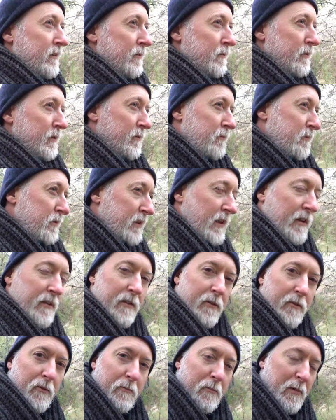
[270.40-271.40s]
Bueno, pues
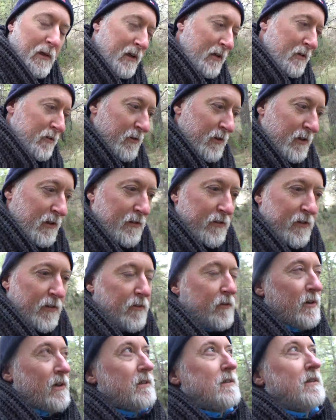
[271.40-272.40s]
haciendo un pequeño
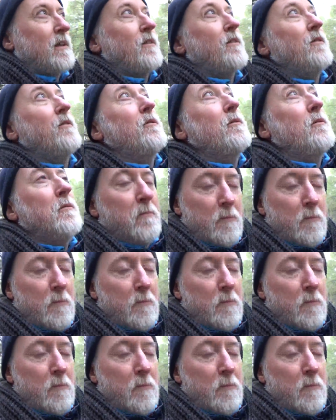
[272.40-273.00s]
ejercicio de abstracción